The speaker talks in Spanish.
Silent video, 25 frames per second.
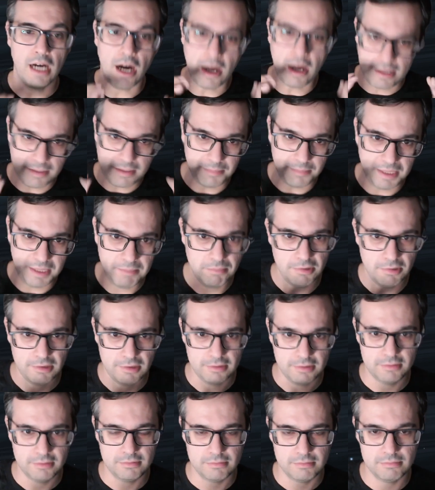Ahora mismo,
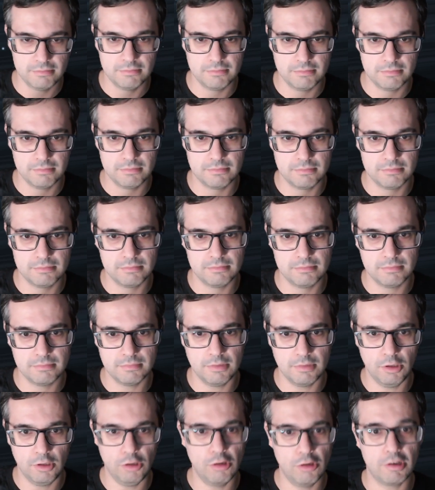
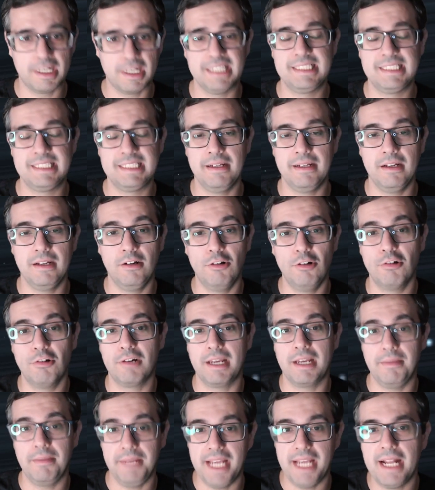lo que, lo
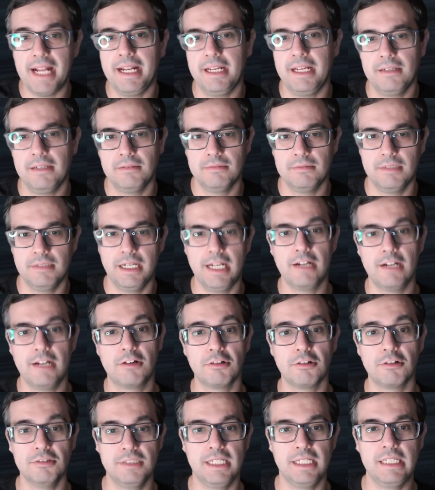que viene, el
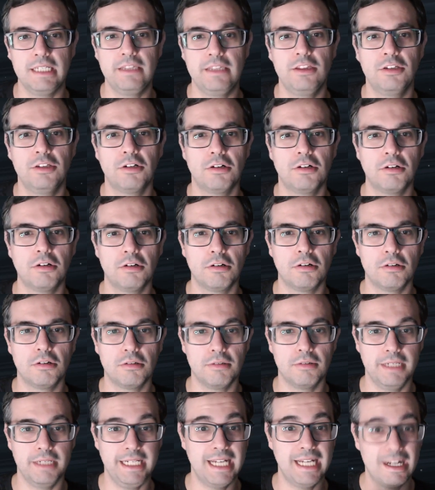
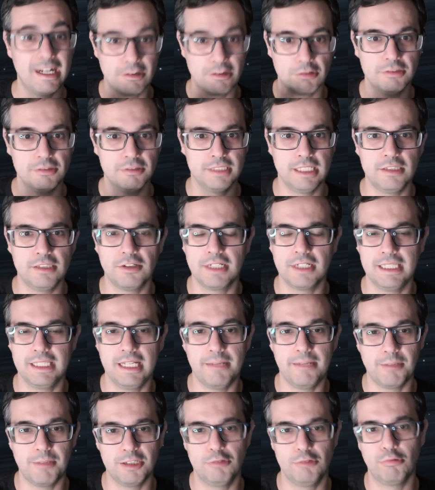contexto y el contexto que
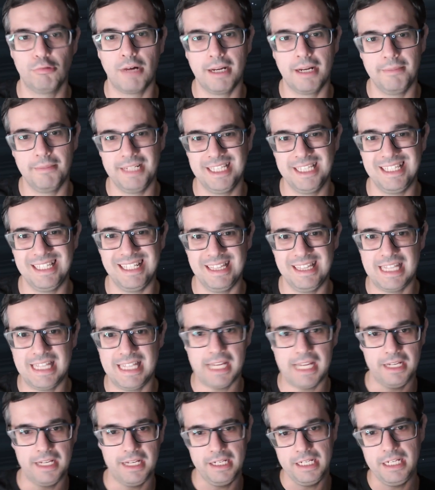tenemos actualmente
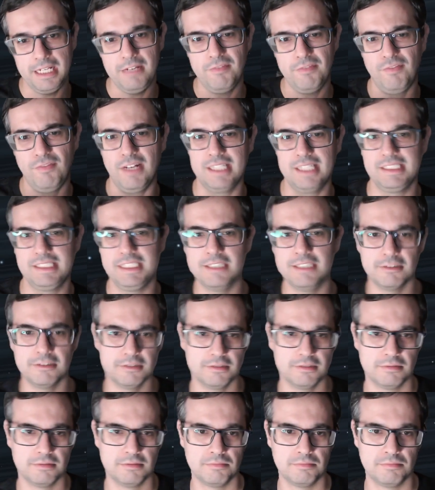de inflación,